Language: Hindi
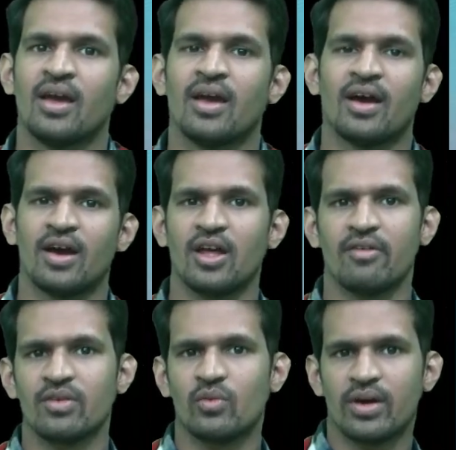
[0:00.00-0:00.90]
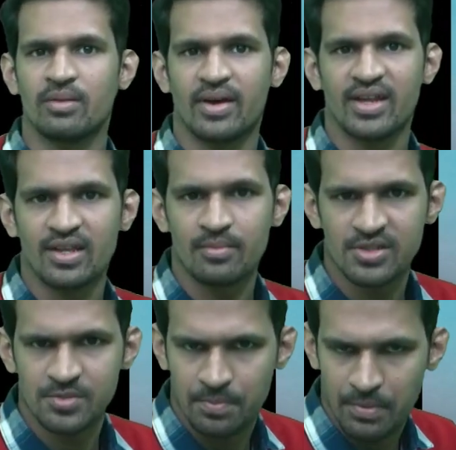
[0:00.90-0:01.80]
Hello everyone, my name is
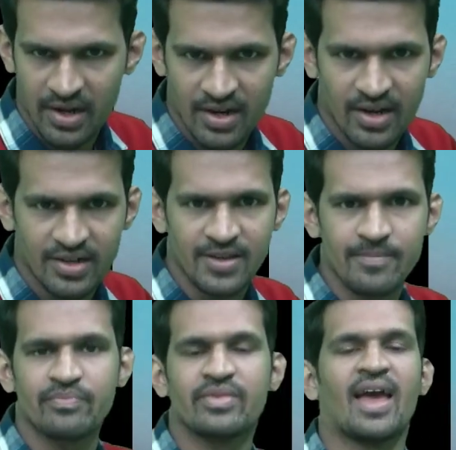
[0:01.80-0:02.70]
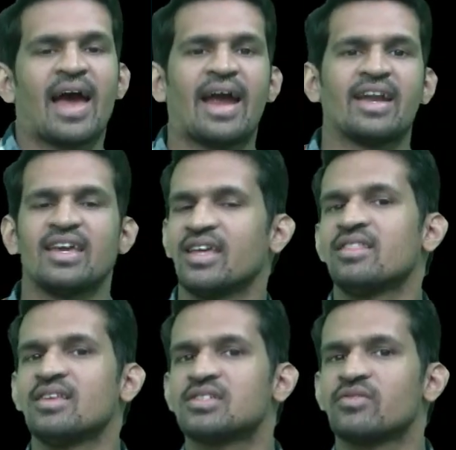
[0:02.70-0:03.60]
Pranay Rathi and in
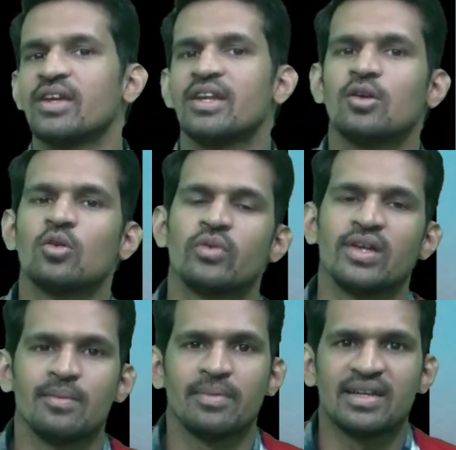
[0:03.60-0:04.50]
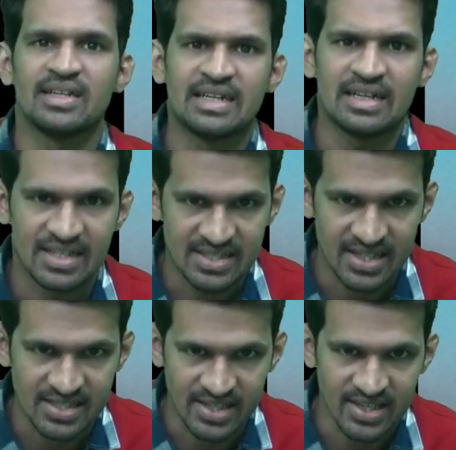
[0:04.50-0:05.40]
this video we'll be
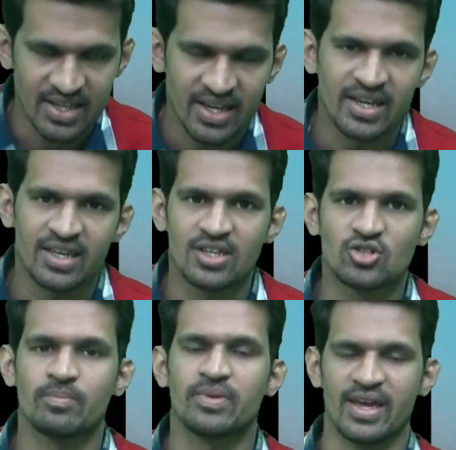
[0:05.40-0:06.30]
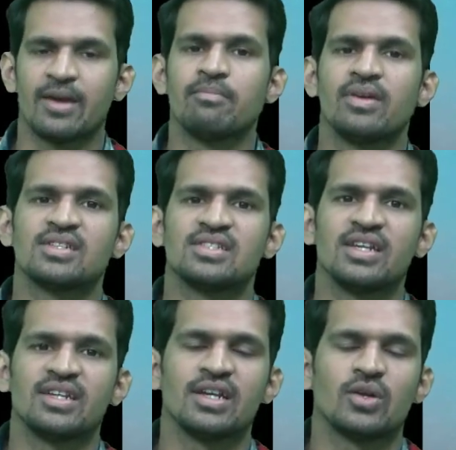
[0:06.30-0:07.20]
discussing कि जो अपना एम बी एस
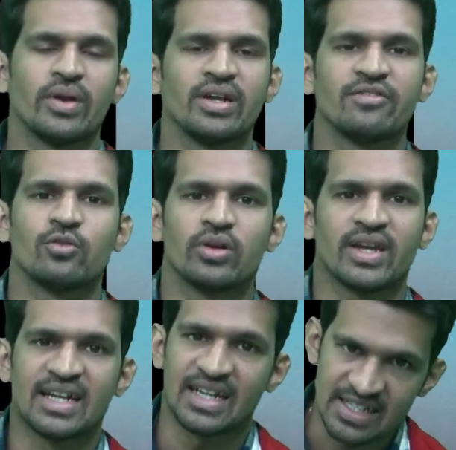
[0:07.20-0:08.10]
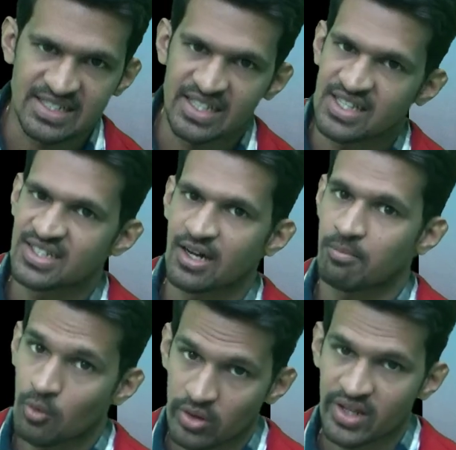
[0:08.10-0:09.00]
ट्वेंटी के टेस्ट सीरीज का
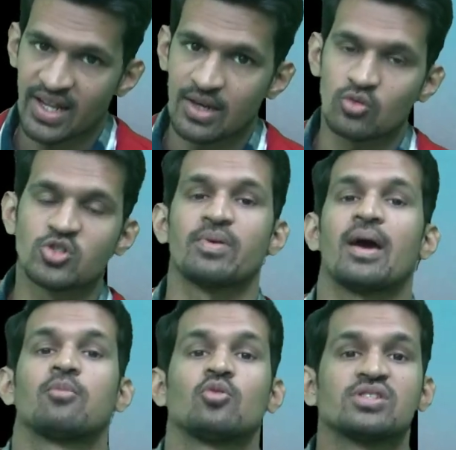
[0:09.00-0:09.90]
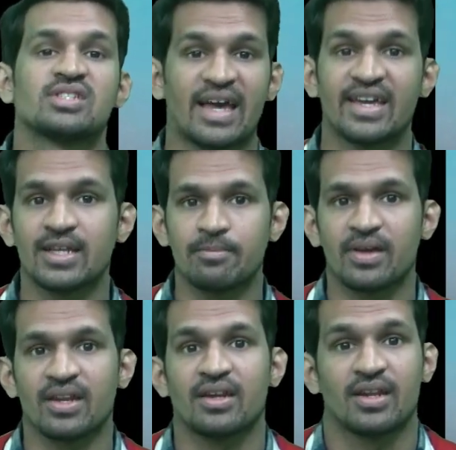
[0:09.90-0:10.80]
पोर्टल है उस पर आपको साइन अप यानी
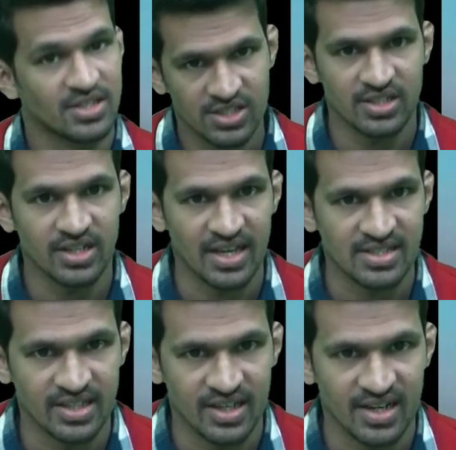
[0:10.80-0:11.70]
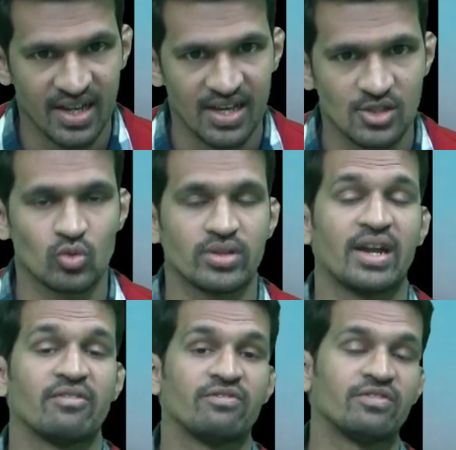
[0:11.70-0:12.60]
रजिस्टर कैसे करना है सो
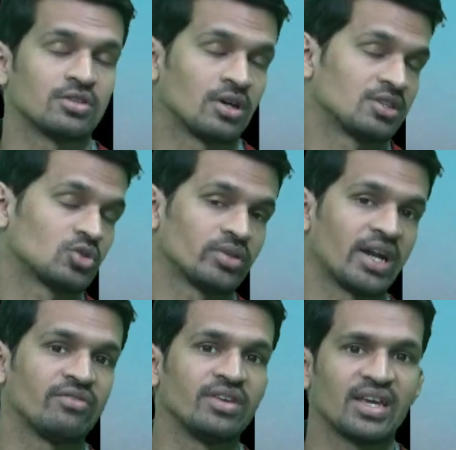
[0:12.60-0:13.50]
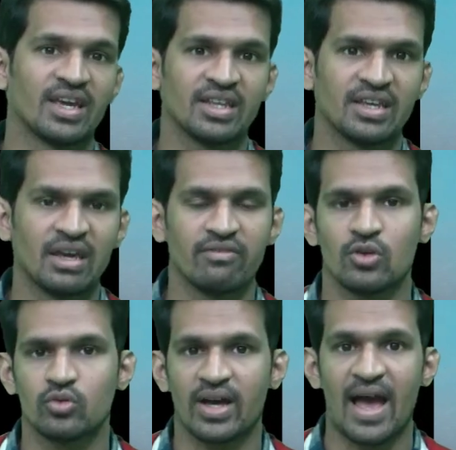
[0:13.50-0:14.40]
दैट सो दैट वी कैन गिव यू
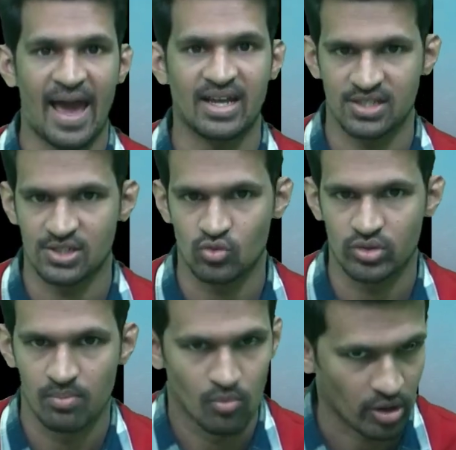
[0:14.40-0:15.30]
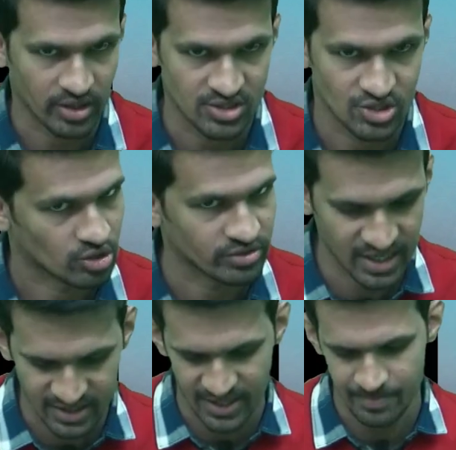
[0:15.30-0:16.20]
द एक्सेस टू द मॉक्स चलो
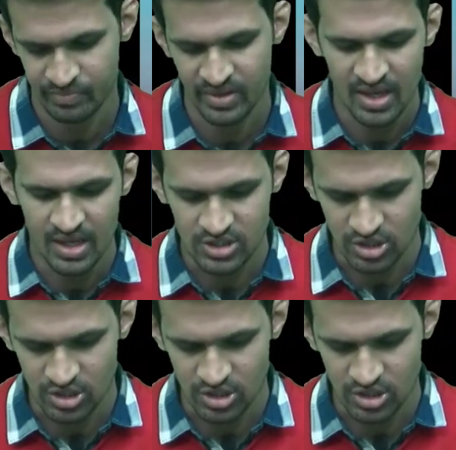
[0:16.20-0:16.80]
देखते हैं चलो तो